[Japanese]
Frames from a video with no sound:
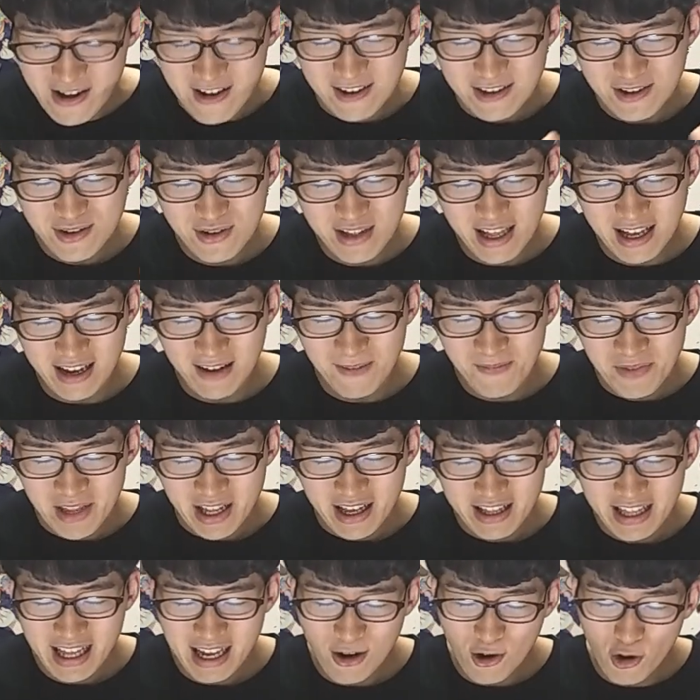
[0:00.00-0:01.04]
そういうなんか、
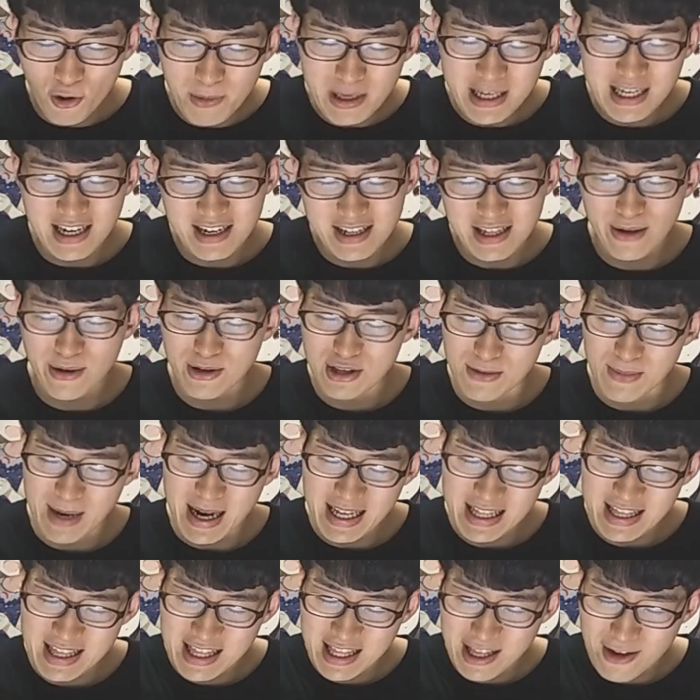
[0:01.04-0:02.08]
なんかコミカルな要素も
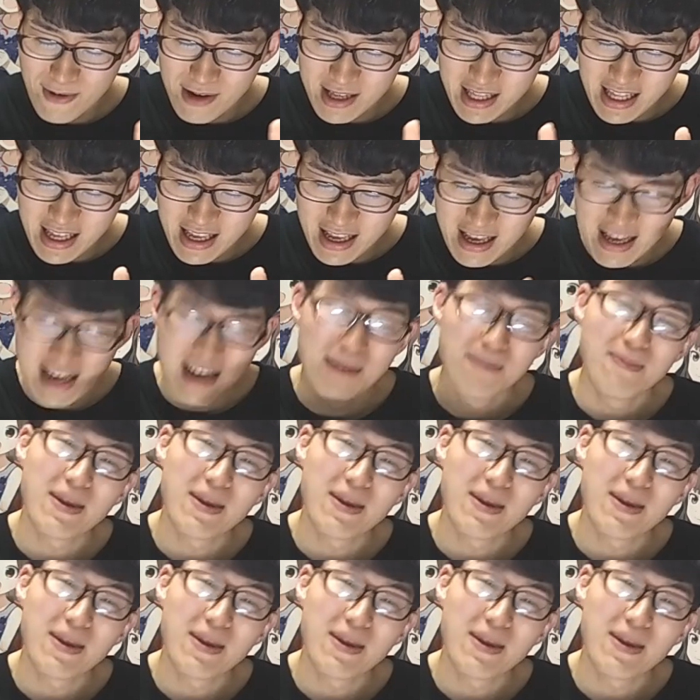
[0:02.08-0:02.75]
あった上で、